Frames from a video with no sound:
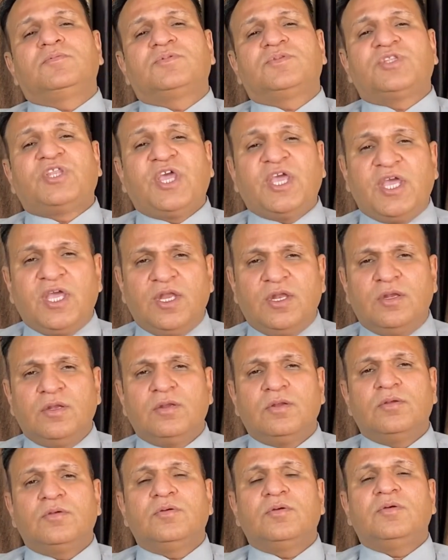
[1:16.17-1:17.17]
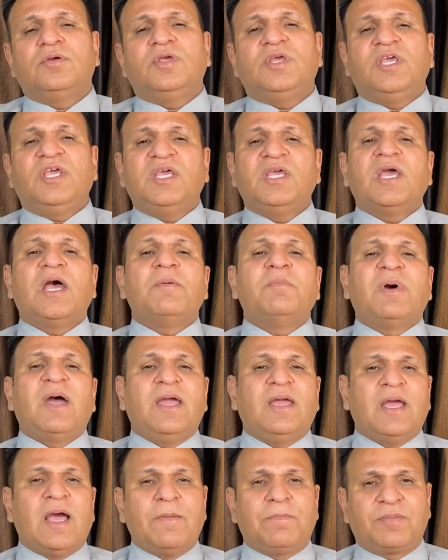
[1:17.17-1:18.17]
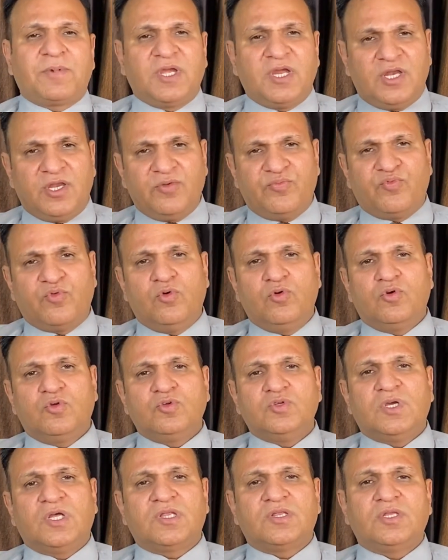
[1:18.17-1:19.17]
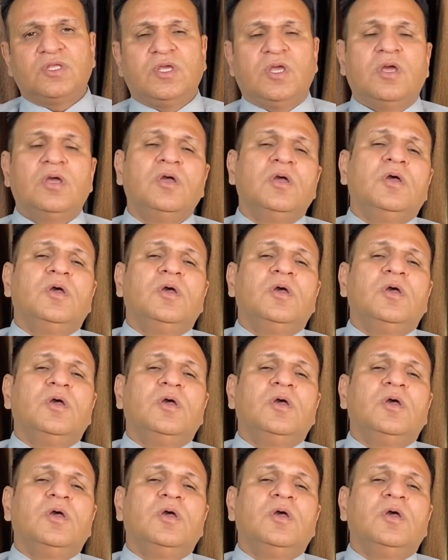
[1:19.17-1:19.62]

तीन ईएमआई e आपकी डिफॉल्ट हो जाती है